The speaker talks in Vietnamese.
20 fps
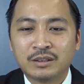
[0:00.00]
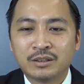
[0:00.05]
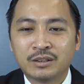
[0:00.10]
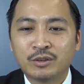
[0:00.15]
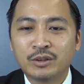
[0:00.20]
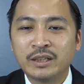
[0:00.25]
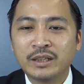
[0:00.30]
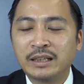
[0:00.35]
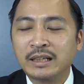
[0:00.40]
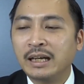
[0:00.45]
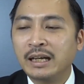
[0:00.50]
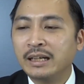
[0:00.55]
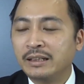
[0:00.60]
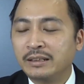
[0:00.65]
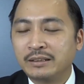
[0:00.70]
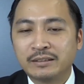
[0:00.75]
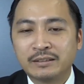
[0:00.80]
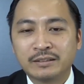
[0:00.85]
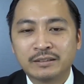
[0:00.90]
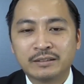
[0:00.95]
còn hiện
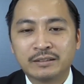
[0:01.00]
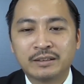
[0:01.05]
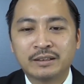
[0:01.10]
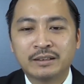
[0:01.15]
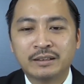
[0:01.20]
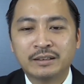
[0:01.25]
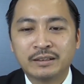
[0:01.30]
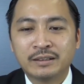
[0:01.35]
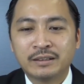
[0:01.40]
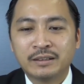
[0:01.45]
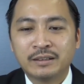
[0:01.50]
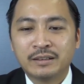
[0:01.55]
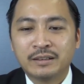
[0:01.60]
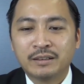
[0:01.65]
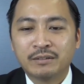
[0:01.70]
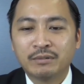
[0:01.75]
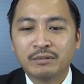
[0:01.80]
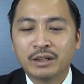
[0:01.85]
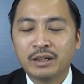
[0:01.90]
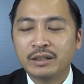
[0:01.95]
nay đấy,
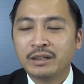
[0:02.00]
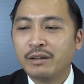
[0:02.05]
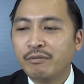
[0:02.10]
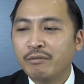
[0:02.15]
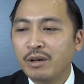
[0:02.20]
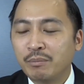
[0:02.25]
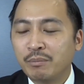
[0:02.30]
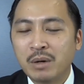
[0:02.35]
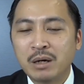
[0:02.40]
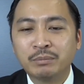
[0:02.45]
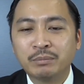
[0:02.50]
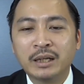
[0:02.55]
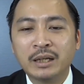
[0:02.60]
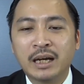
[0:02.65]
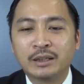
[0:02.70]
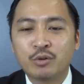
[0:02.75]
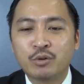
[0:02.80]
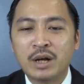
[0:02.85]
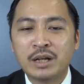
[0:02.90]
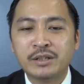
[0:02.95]
với cái việc bơm
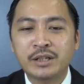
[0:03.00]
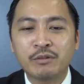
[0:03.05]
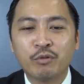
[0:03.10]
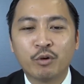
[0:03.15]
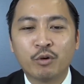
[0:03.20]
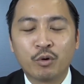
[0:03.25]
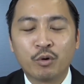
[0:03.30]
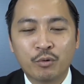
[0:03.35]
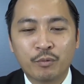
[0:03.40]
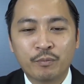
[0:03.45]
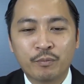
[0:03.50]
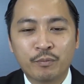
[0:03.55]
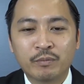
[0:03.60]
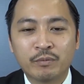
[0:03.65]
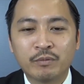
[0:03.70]
tiền của các chính phủ